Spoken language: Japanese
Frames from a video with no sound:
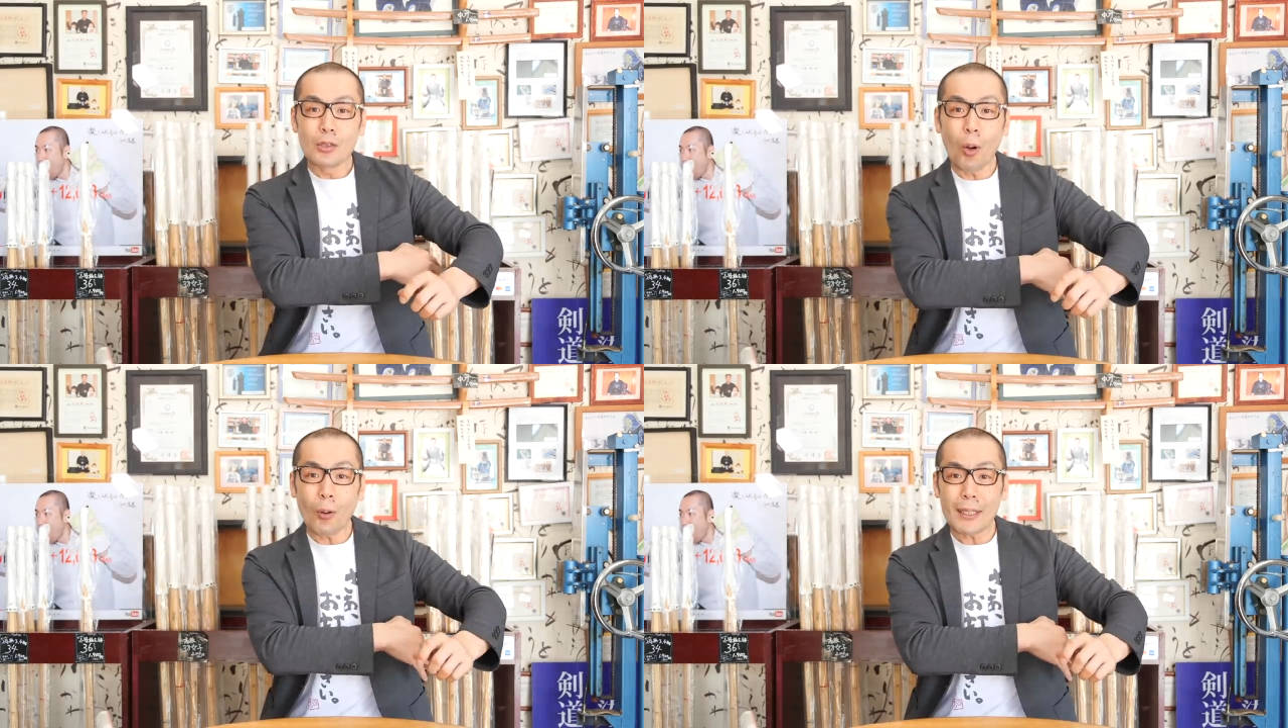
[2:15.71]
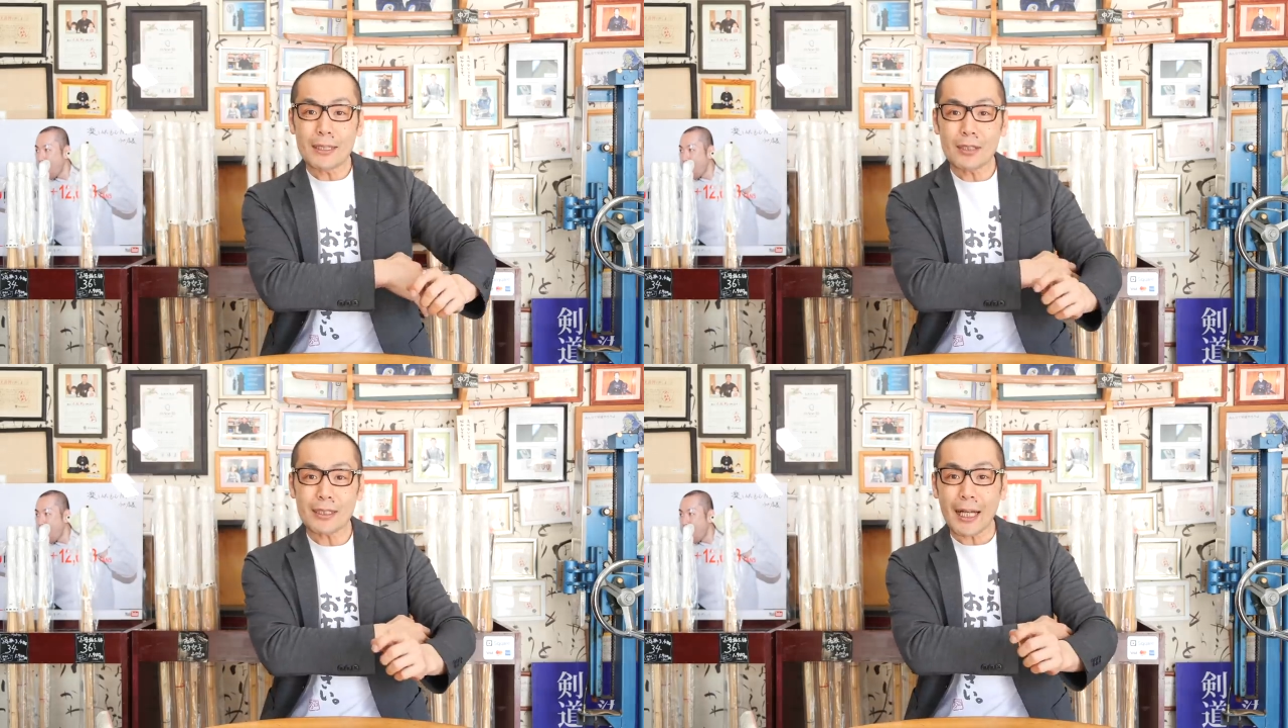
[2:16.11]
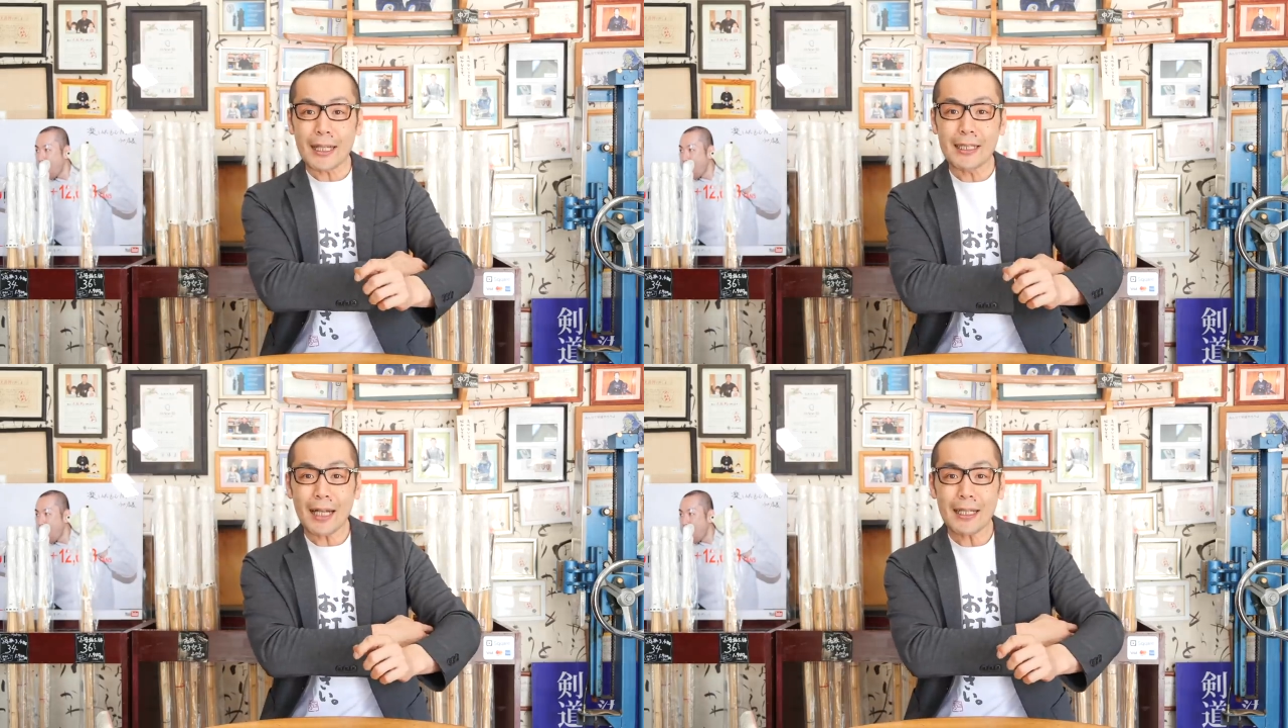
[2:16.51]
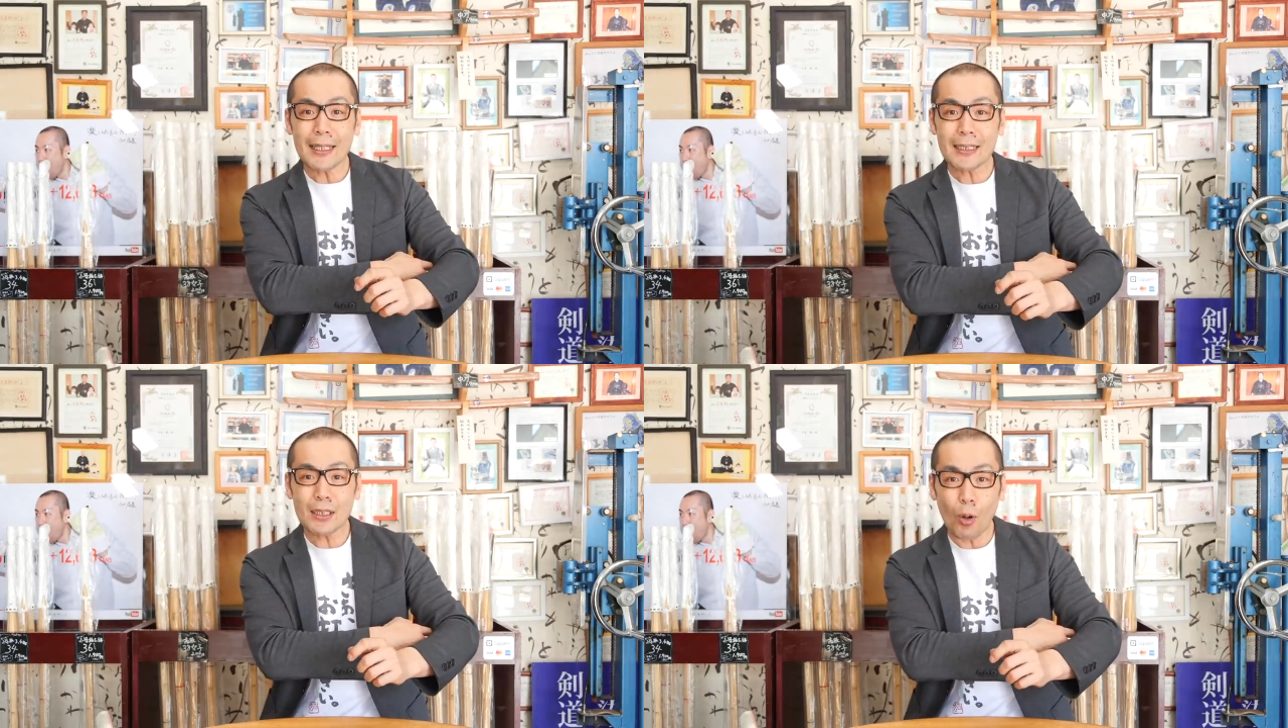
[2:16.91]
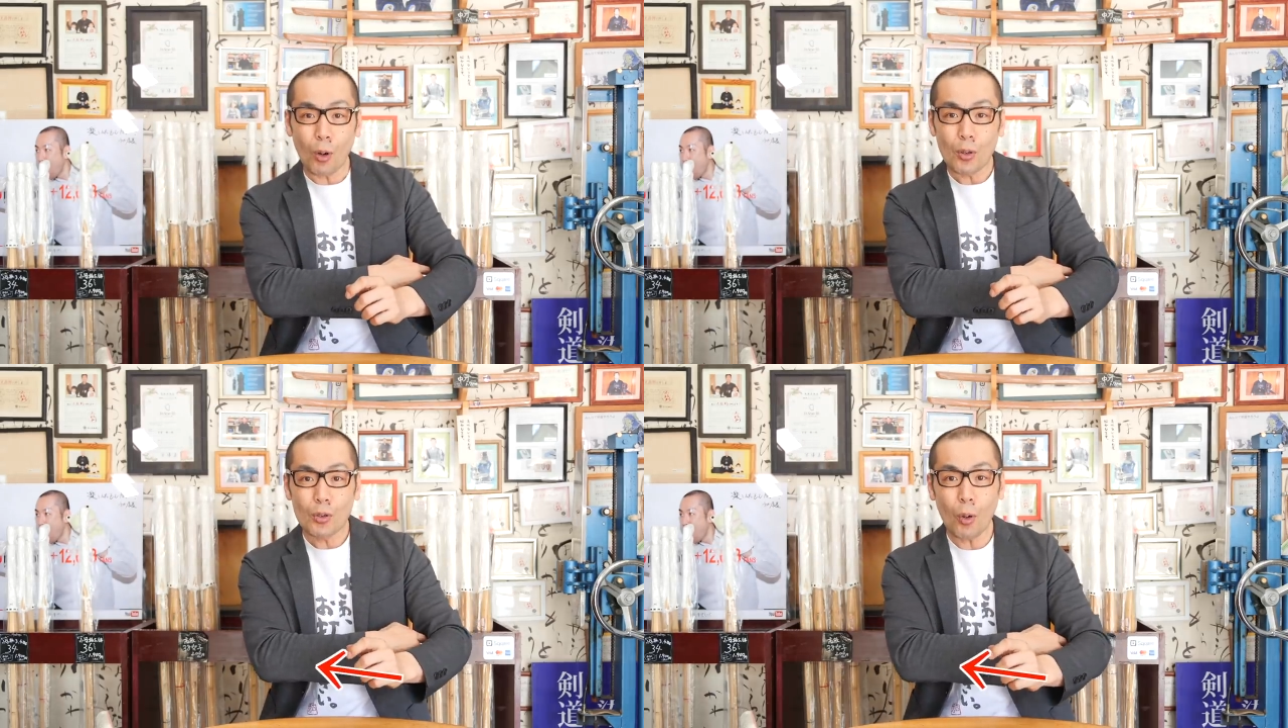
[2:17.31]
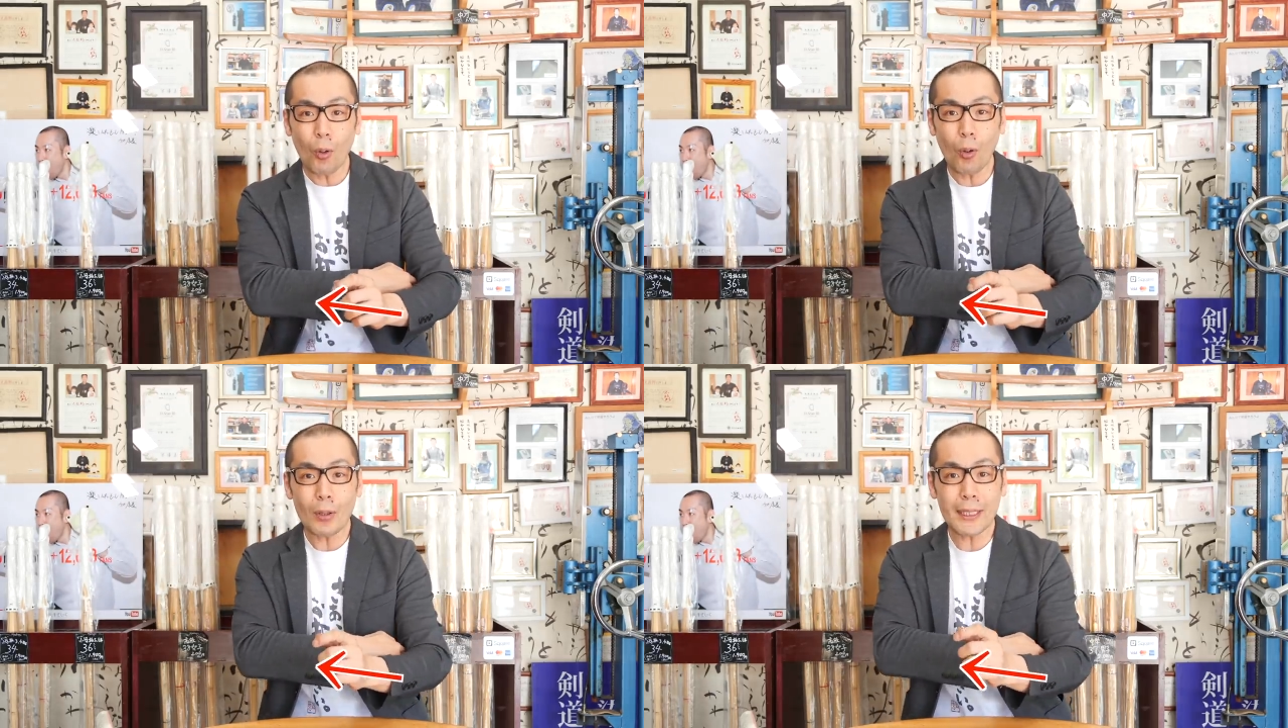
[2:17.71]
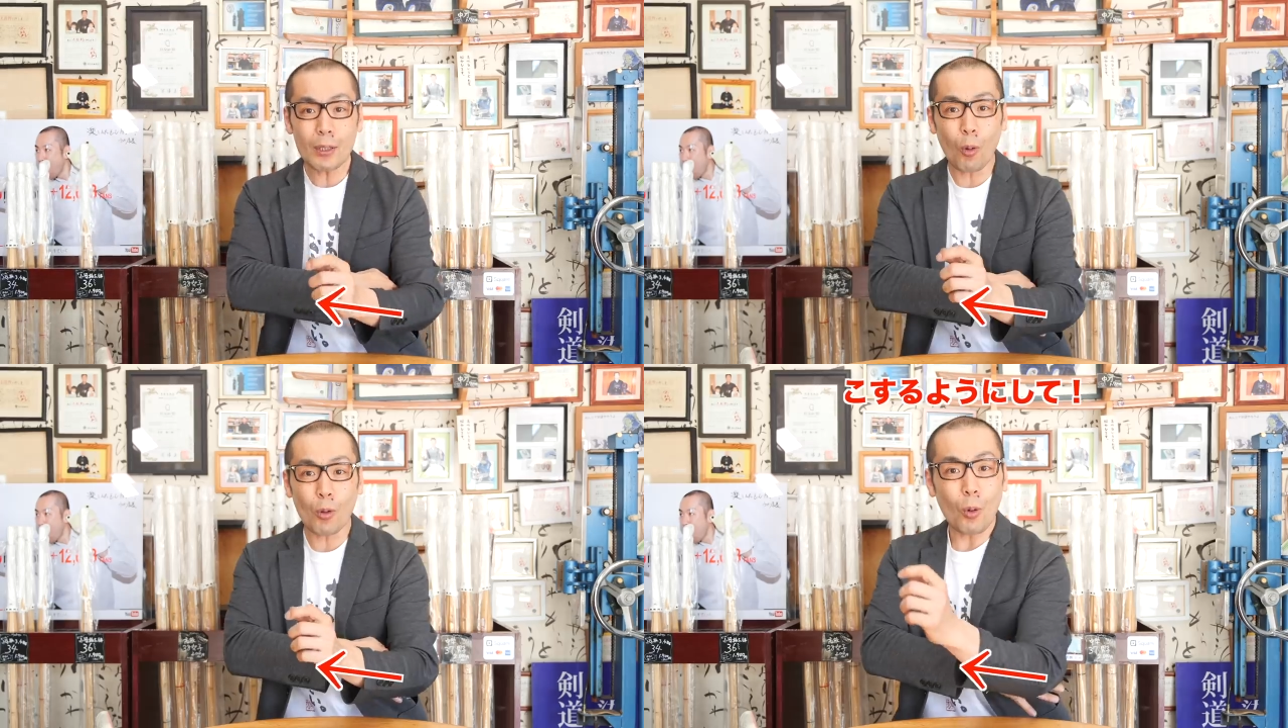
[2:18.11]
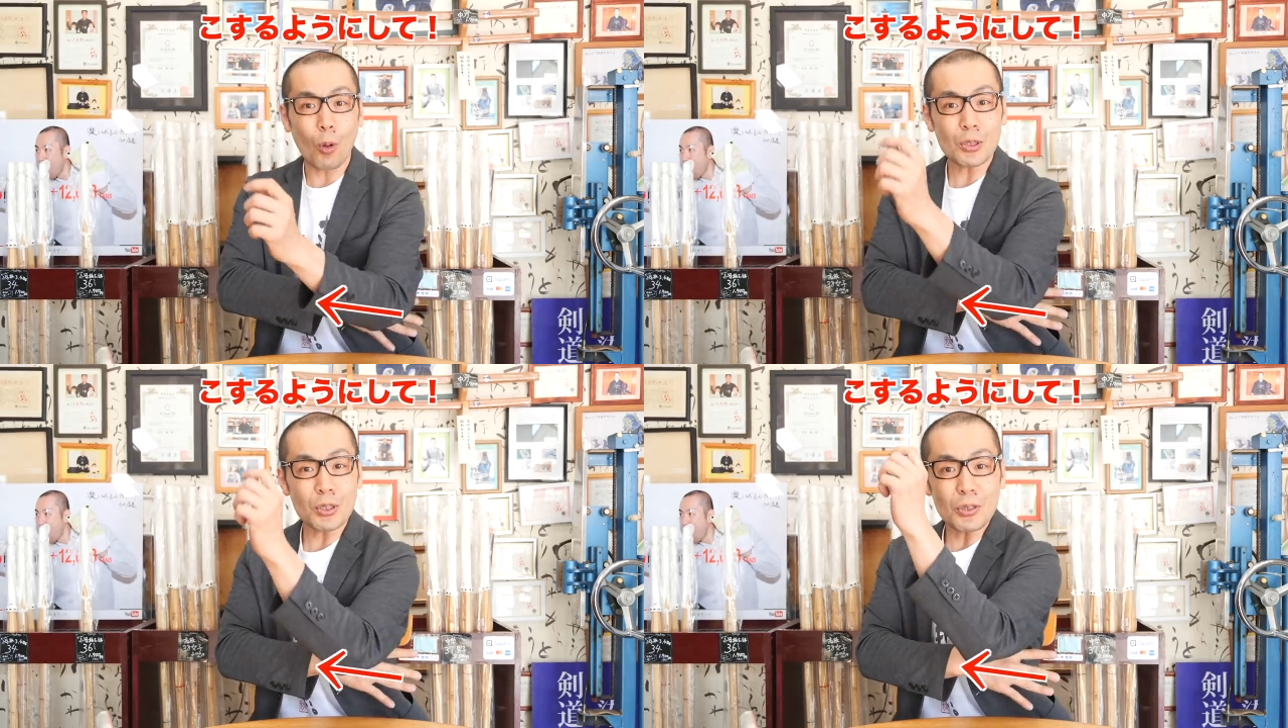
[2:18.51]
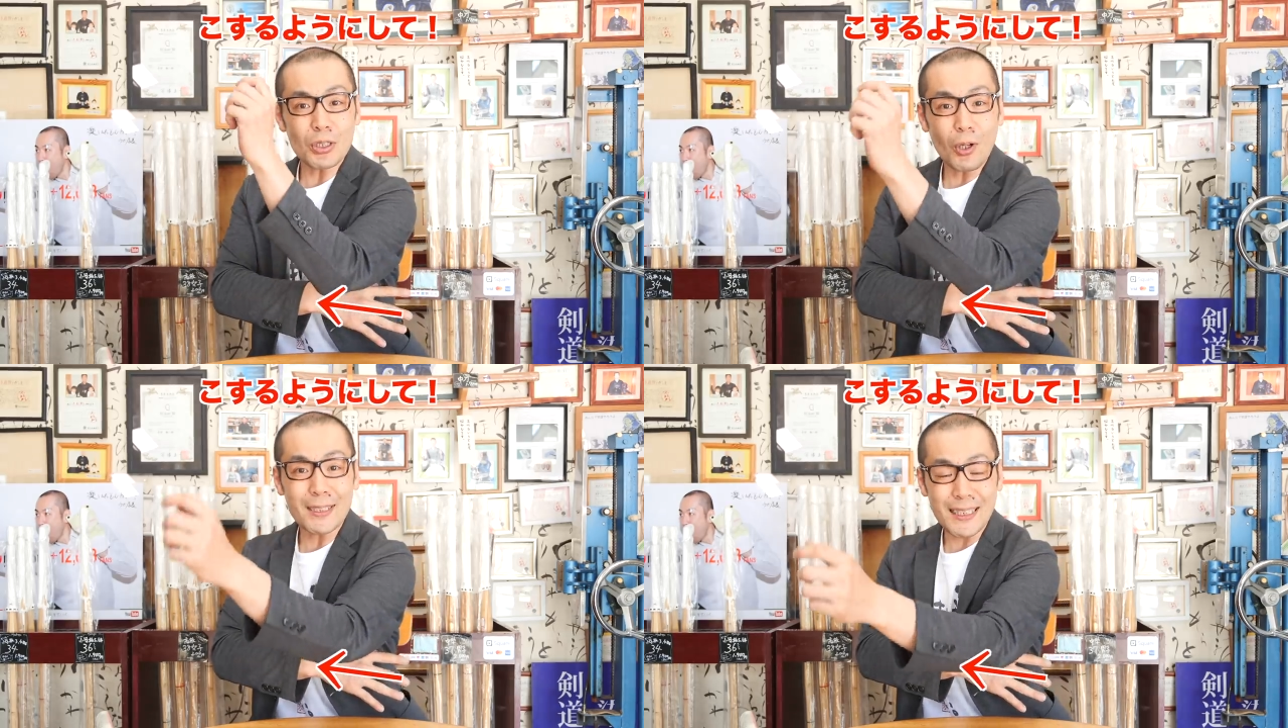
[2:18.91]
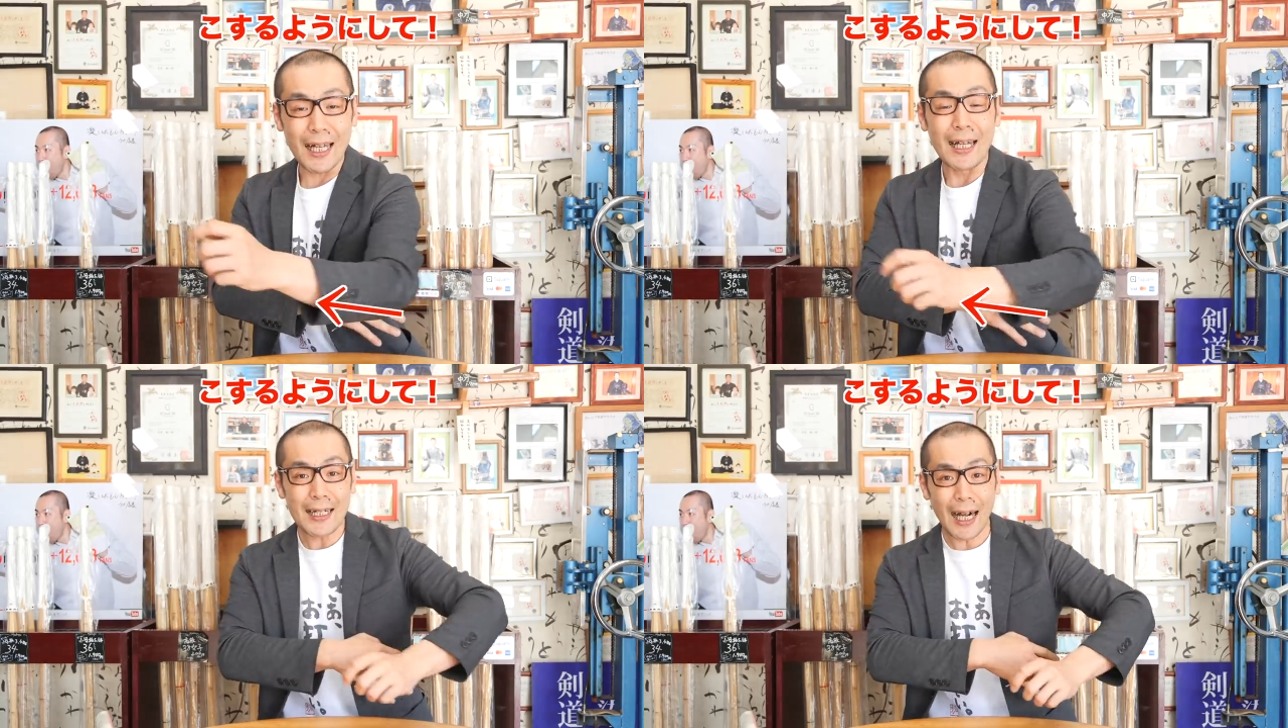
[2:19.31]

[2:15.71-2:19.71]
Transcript: 胴についた左肘を、胴にこう、こするようにして、